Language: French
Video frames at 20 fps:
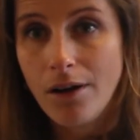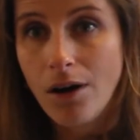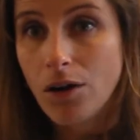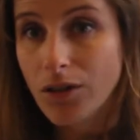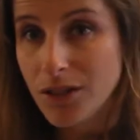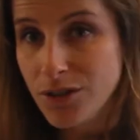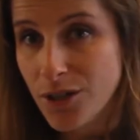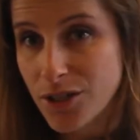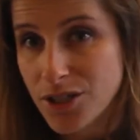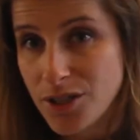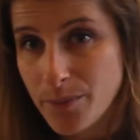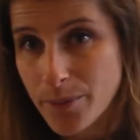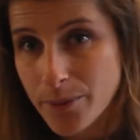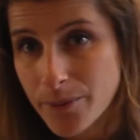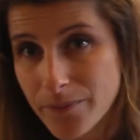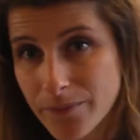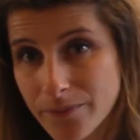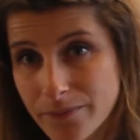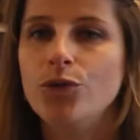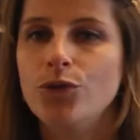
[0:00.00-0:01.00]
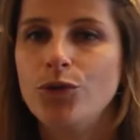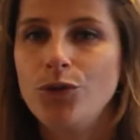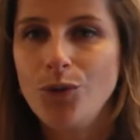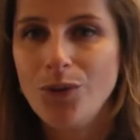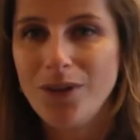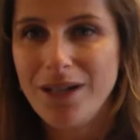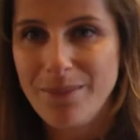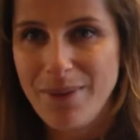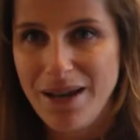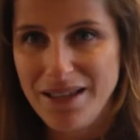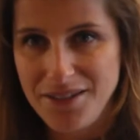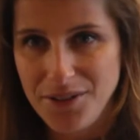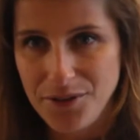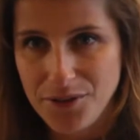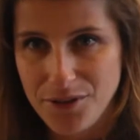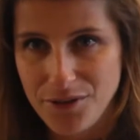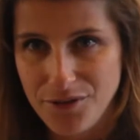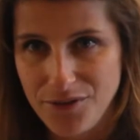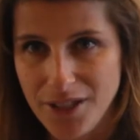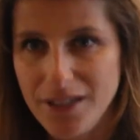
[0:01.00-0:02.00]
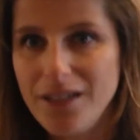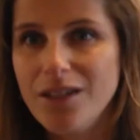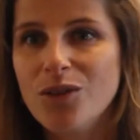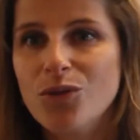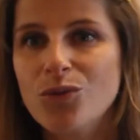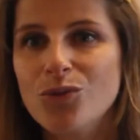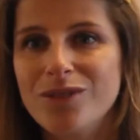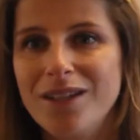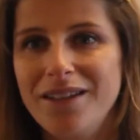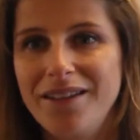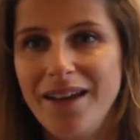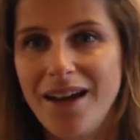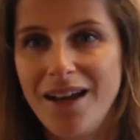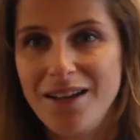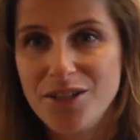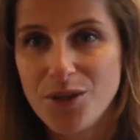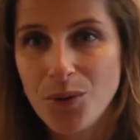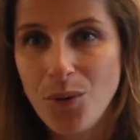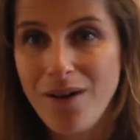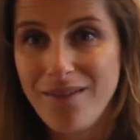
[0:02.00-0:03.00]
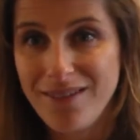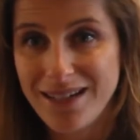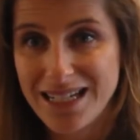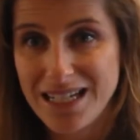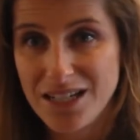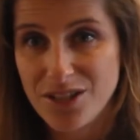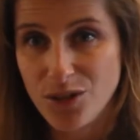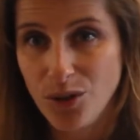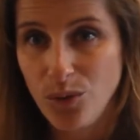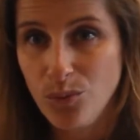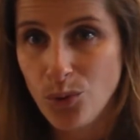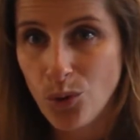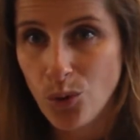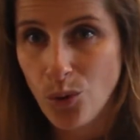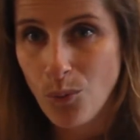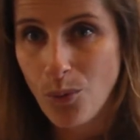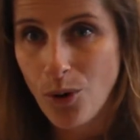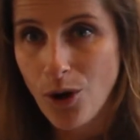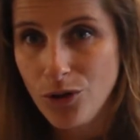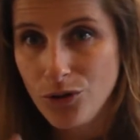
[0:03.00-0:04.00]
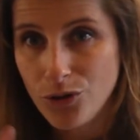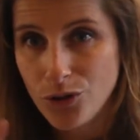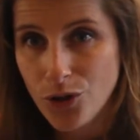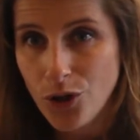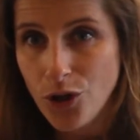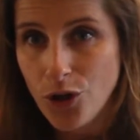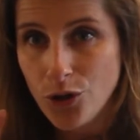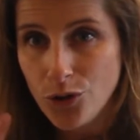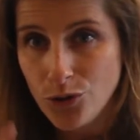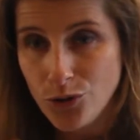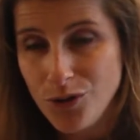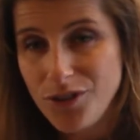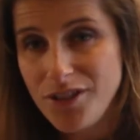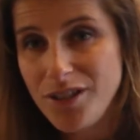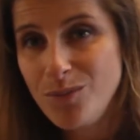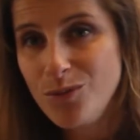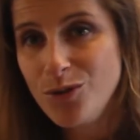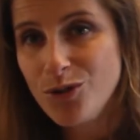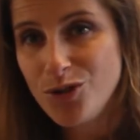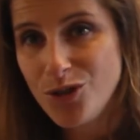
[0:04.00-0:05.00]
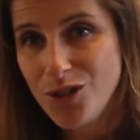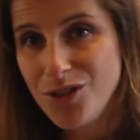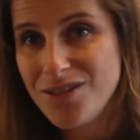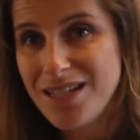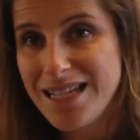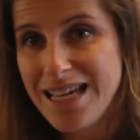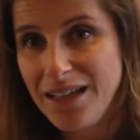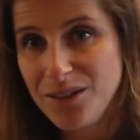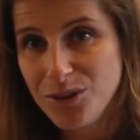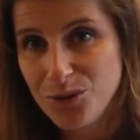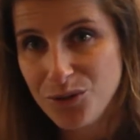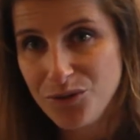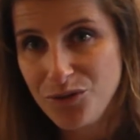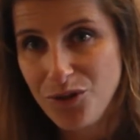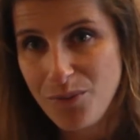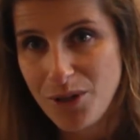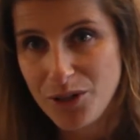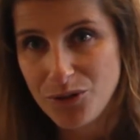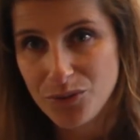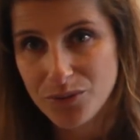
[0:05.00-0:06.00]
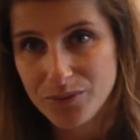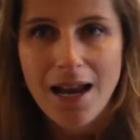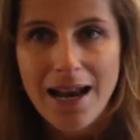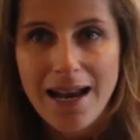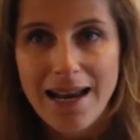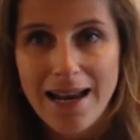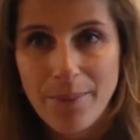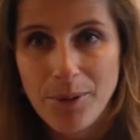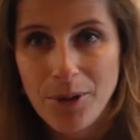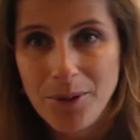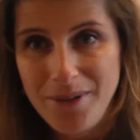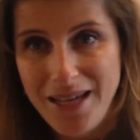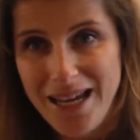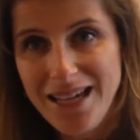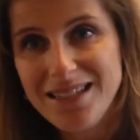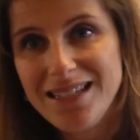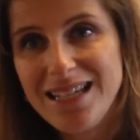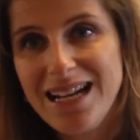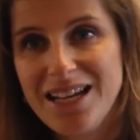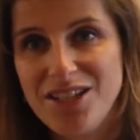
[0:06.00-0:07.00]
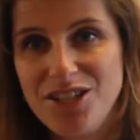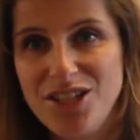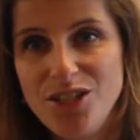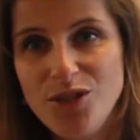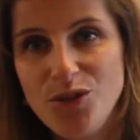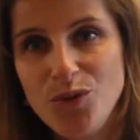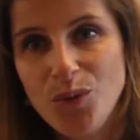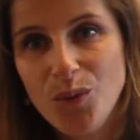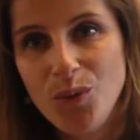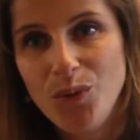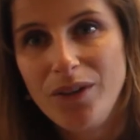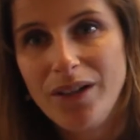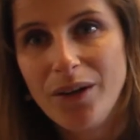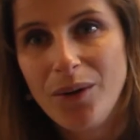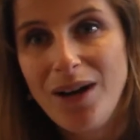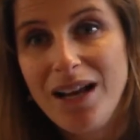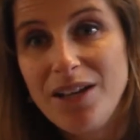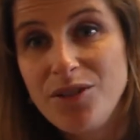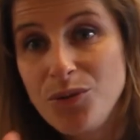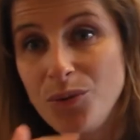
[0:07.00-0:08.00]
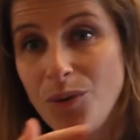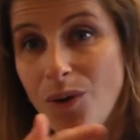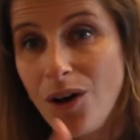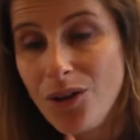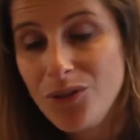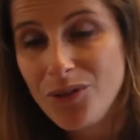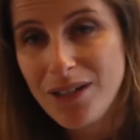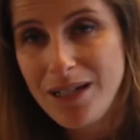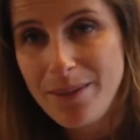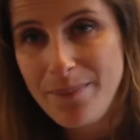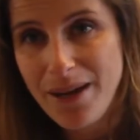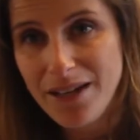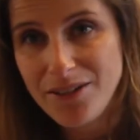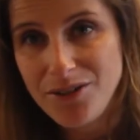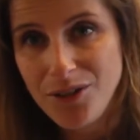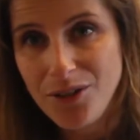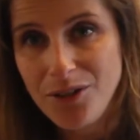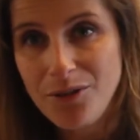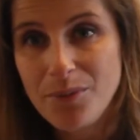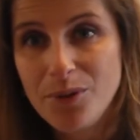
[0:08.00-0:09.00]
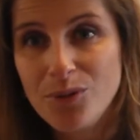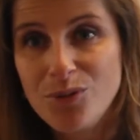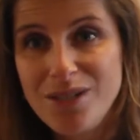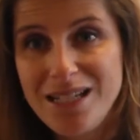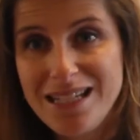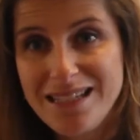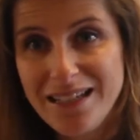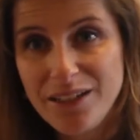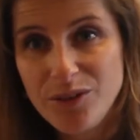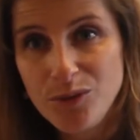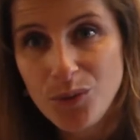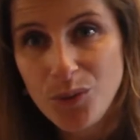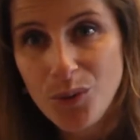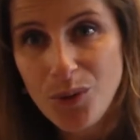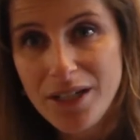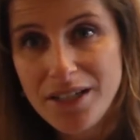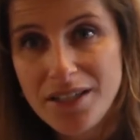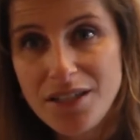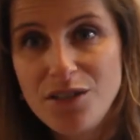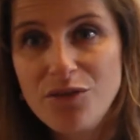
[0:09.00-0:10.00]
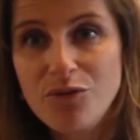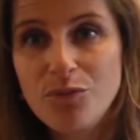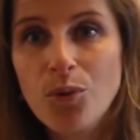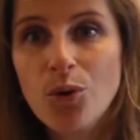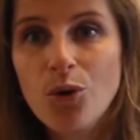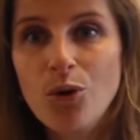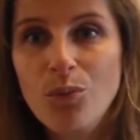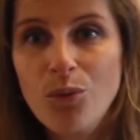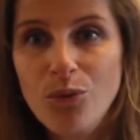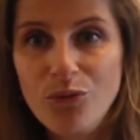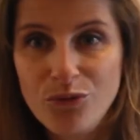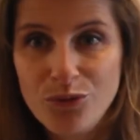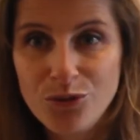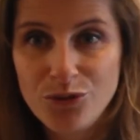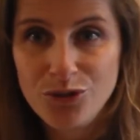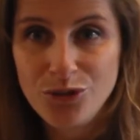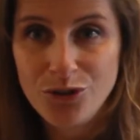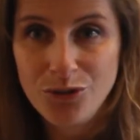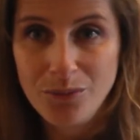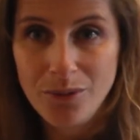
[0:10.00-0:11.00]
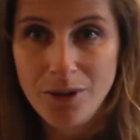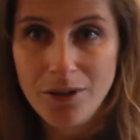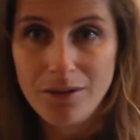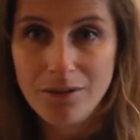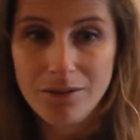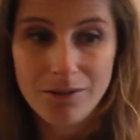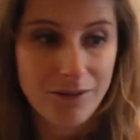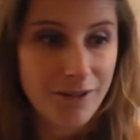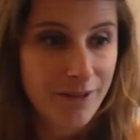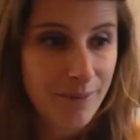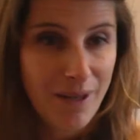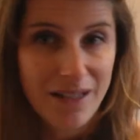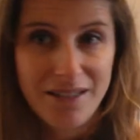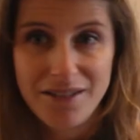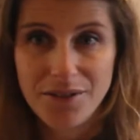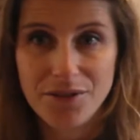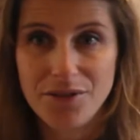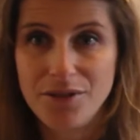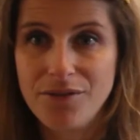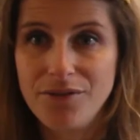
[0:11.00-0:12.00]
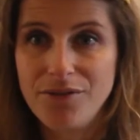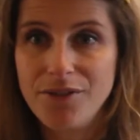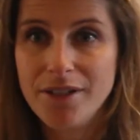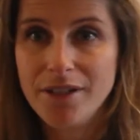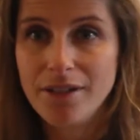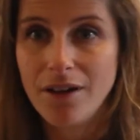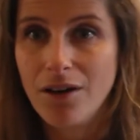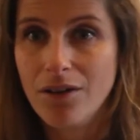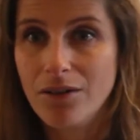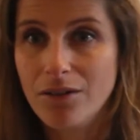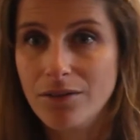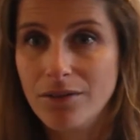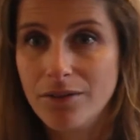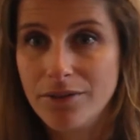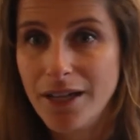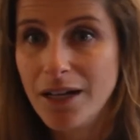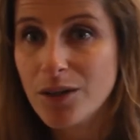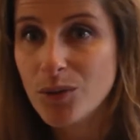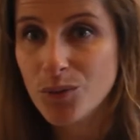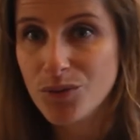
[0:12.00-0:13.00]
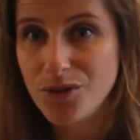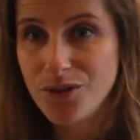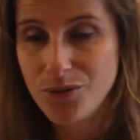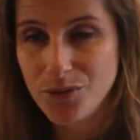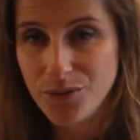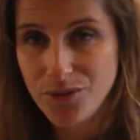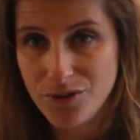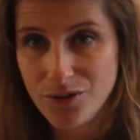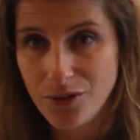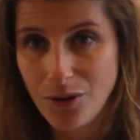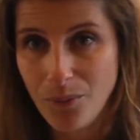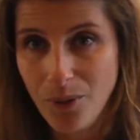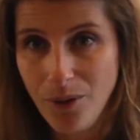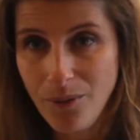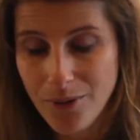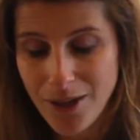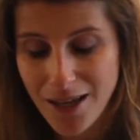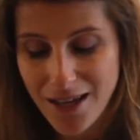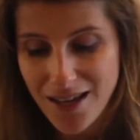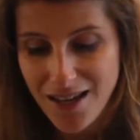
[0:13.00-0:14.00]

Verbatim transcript: en leadership. Sur les bases scientifiques, nous interagirons avec les gens pour comprendre deux types de choses liées à notre formation. La première, c'est la gestion des relations entre les personnes, mais aussi les actions collectives pour le bon fonctionnement des bases scientifiques en telles conditions d'isolement.